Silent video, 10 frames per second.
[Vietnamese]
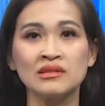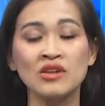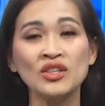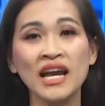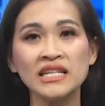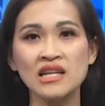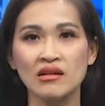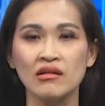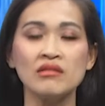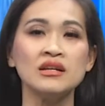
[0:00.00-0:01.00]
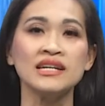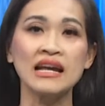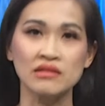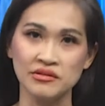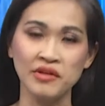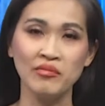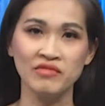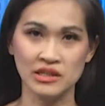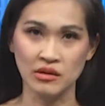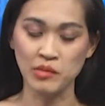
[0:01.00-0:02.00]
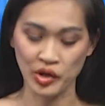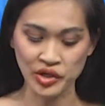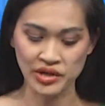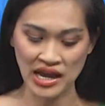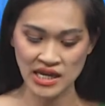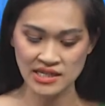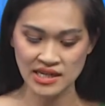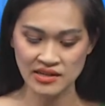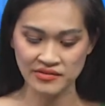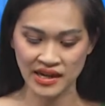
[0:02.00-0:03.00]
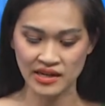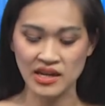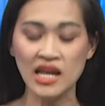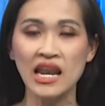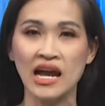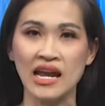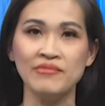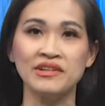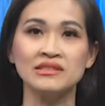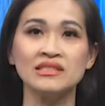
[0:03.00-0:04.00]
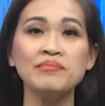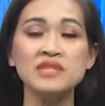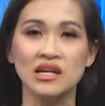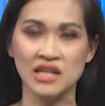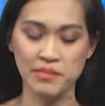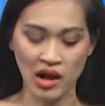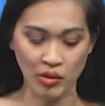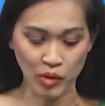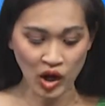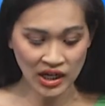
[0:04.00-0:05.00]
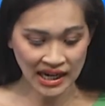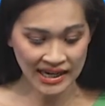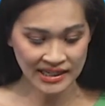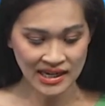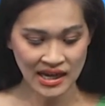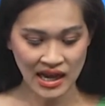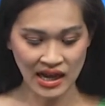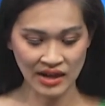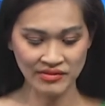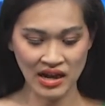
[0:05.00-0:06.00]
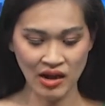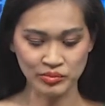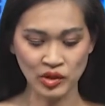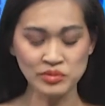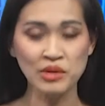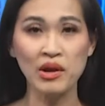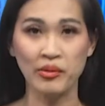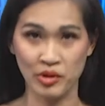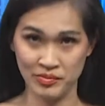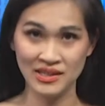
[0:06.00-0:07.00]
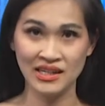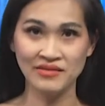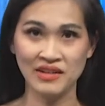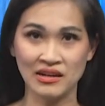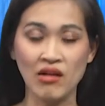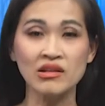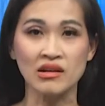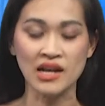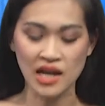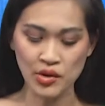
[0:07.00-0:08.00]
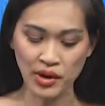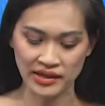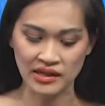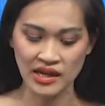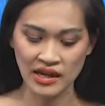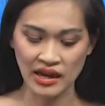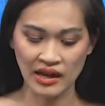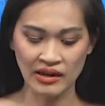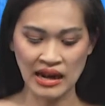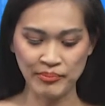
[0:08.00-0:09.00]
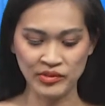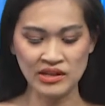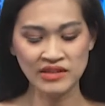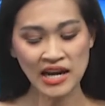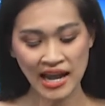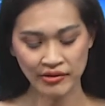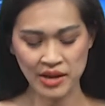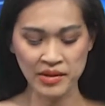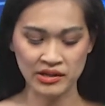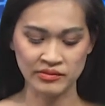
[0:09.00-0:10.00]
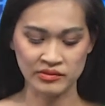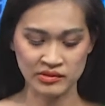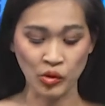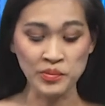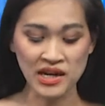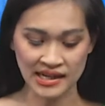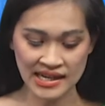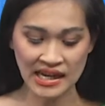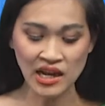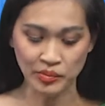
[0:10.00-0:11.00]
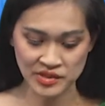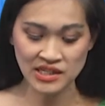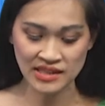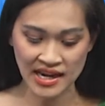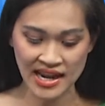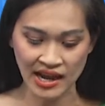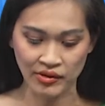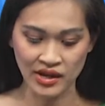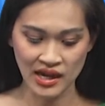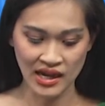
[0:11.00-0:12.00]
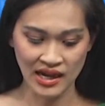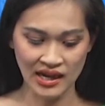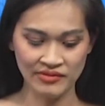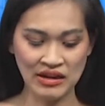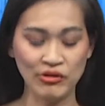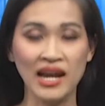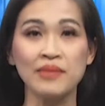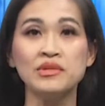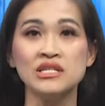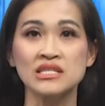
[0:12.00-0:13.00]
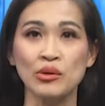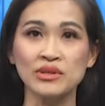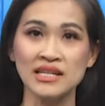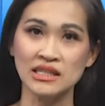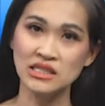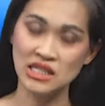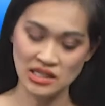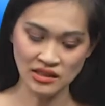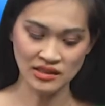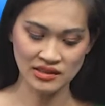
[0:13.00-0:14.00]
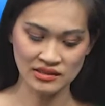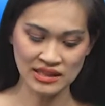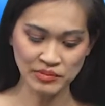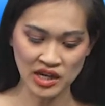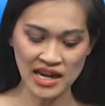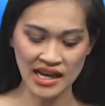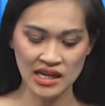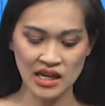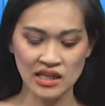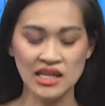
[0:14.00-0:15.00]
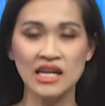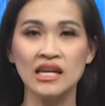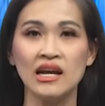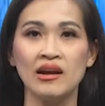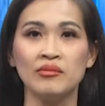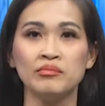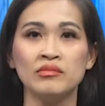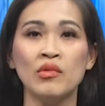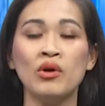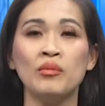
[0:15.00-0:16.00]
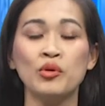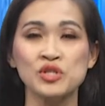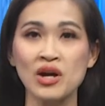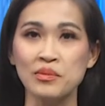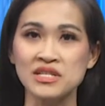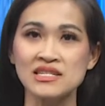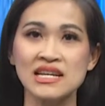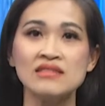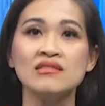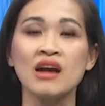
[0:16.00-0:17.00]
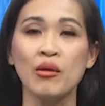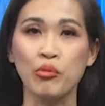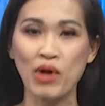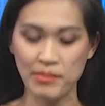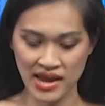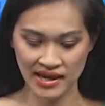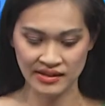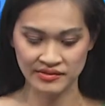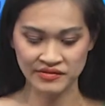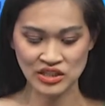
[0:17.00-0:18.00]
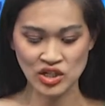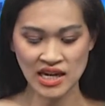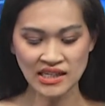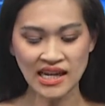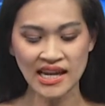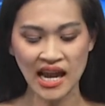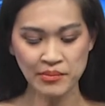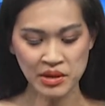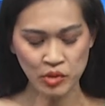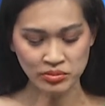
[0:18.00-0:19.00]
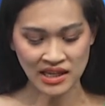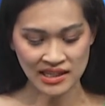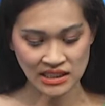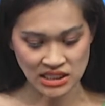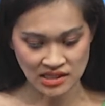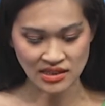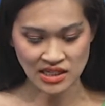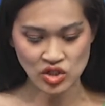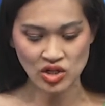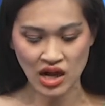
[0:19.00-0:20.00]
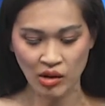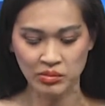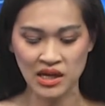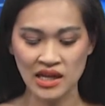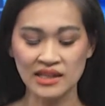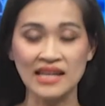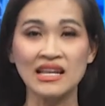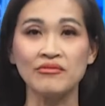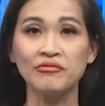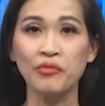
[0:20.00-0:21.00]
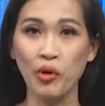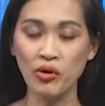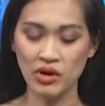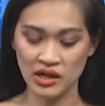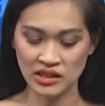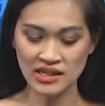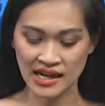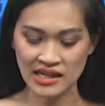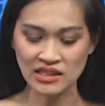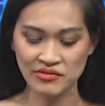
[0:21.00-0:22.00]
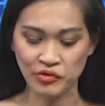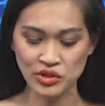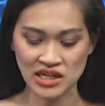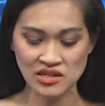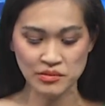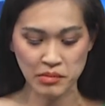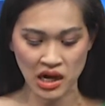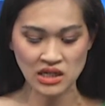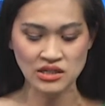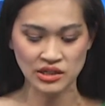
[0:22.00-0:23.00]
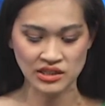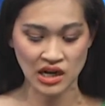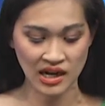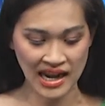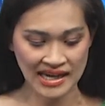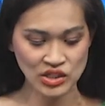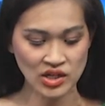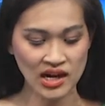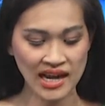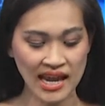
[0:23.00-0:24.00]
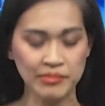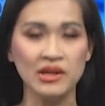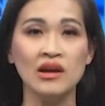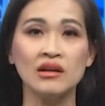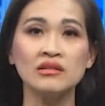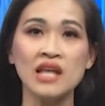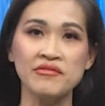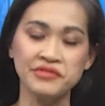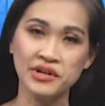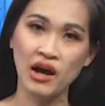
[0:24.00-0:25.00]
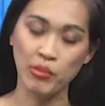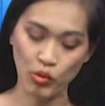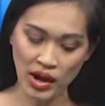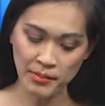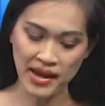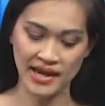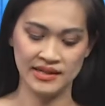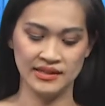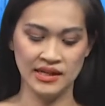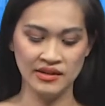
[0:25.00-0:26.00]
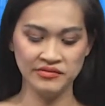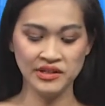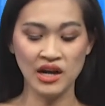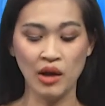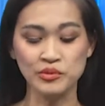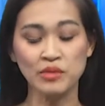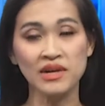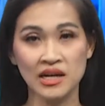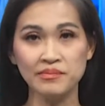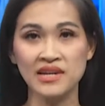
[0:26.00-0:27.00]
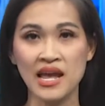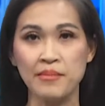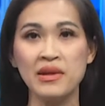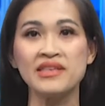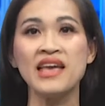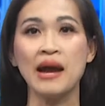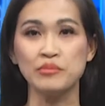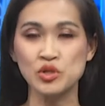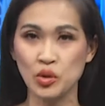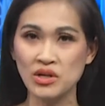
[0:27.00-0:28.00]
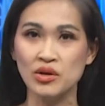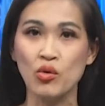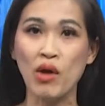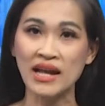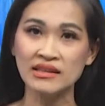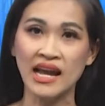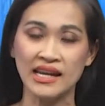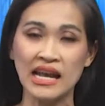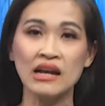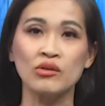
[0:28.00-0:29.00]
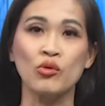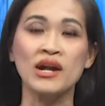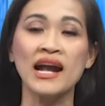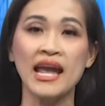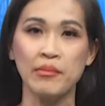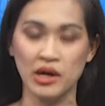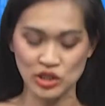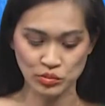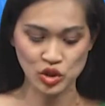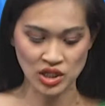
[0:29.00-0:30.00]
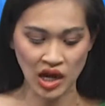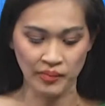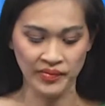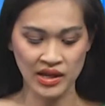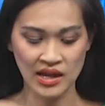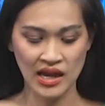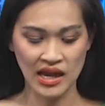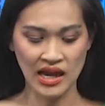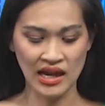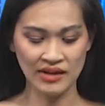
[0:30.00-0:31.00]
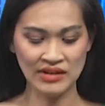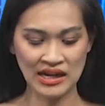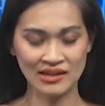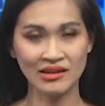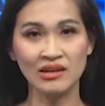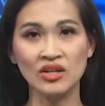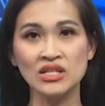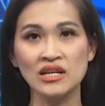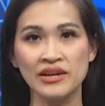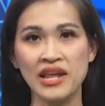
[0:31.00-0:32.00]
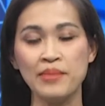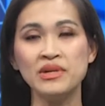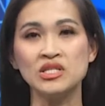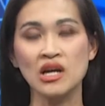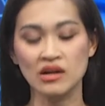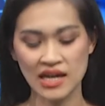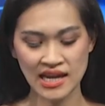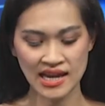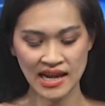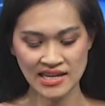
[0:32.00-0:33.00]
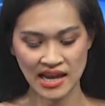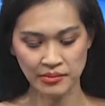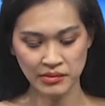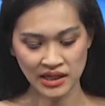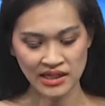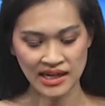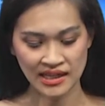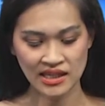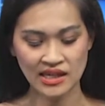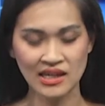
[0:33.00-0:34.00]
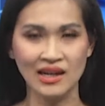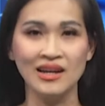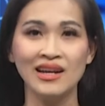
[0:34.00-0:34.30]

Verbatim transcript: cho thấy rằng có những ca tử vong và những mọi người đã hy sinh như vậy nên là em phải chấp nhận để mà học online à, và học tốt trong học học mới và có những cái kế hoạch à, làm như thế nào để mà cũng như là cái cách học như thế nào à, vào ngày 16 tây tháng 9 sắp tới đây thì ờ, một số học sinh sẽ được học qua mạng và cho đến ngày 21 tây tháng 9 thì trường học tại thành phố ở tất cả các thành phố sẽ được mở cửa trở lại cho các em có thể vừa học qua mạng vừa học trong lớp để mà giảm số lượng quá tải các của các em ở trong trường học à, và coi như là để mà chờ cái ngày khai giảng mới này thì ờ,